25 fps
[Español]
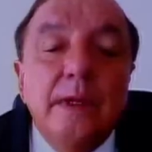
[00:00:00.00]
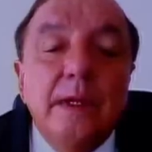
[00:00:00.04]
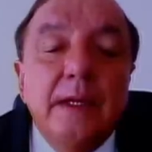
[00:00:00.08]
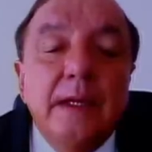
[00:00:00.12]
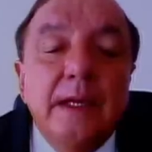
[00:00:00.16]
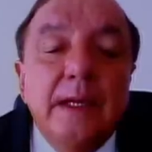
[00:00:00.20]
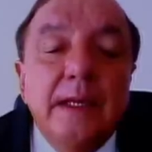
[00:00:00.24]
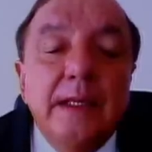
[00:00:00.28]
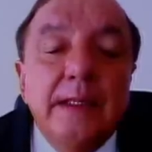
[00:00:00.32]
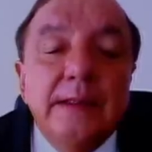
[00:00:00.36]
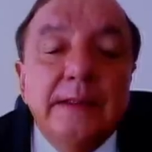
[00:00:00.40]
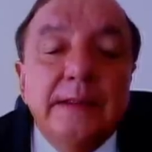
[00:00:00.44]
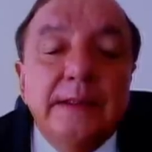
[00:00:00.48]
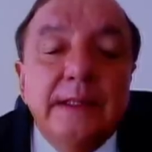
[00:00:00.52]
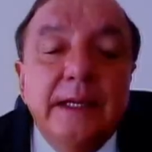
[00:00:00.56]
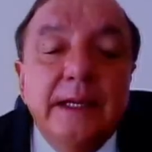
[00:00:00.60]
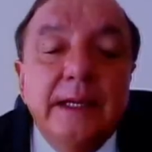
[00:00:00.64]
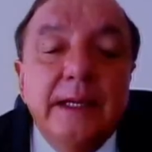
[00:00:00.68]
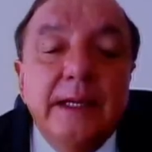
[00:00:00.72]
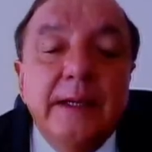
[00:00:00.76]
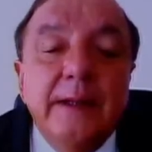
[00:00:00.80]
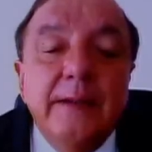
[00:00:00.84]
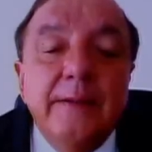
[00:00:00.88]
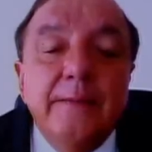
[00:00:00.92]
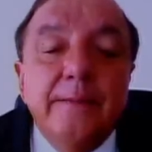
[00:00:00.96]

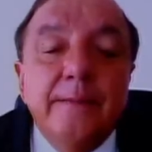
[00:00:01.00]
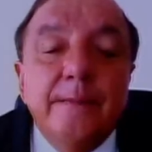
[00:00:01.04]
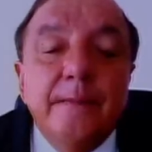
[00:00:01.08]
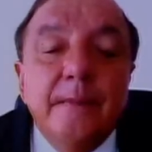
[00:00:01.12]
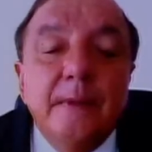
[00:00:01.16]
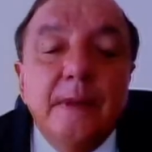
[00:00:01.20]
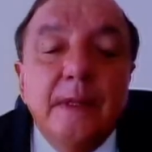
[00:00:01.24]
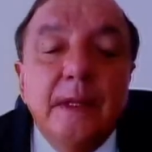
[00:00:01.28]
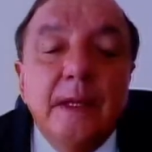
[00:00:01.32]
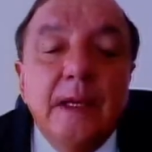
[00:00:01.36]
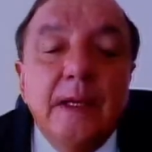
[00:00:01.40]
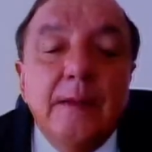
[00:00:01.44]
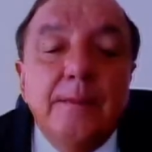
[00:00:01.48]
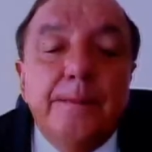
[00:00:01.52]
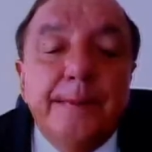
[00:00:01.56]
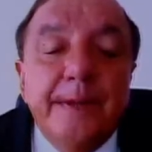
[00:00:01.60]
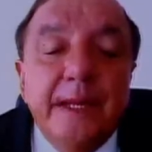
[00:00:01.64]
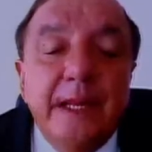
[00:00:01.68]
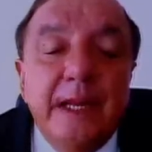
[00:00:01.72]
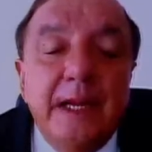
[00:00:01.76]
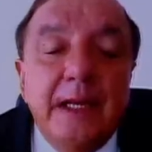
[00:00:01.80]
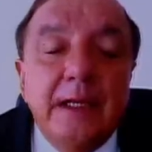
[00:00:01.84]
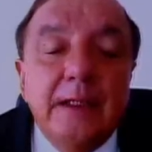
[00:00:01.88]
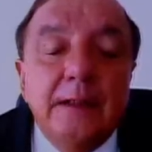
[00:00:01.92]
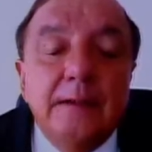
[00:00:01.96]
entre el
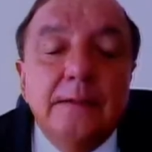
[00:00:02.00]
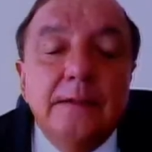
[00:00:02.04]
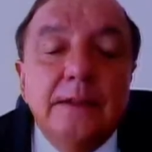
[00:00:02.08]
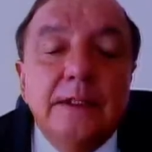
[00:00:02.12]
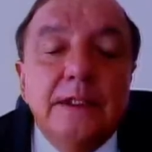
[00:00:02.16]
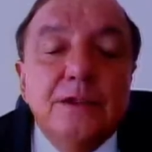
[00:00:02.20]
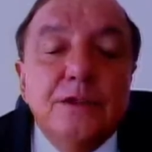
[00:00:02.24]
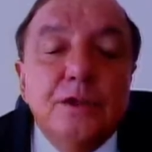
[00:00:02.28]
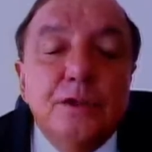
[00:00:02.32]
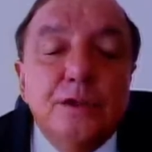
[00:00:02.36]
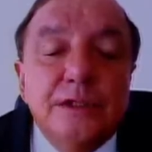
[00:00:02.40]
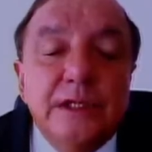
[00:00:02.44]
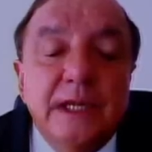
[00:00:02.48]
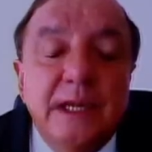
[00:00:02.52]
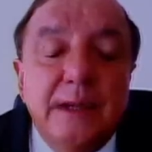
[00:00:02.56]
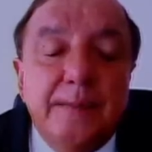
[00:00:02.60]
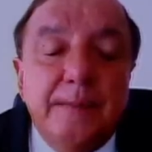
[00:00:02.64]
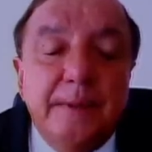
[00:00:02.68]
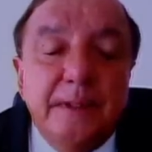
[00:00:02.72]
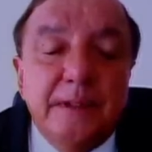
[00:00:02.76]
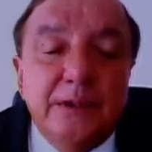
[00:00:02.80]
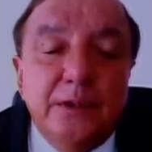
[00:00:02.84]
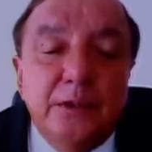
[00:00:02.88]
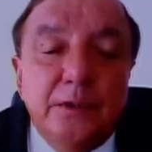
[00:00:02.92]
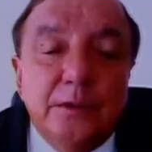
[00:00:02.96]
PRIAN y Sociedad
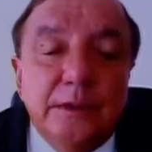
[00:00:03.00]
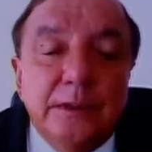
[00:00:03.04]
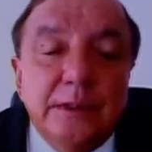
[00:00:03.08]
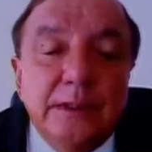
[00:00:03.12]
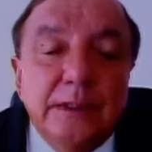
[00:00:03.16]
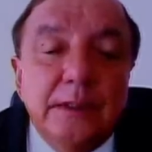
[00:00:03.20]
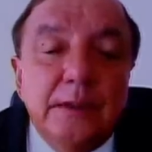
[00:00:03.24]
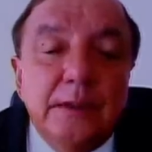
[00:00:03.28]
Patriótica.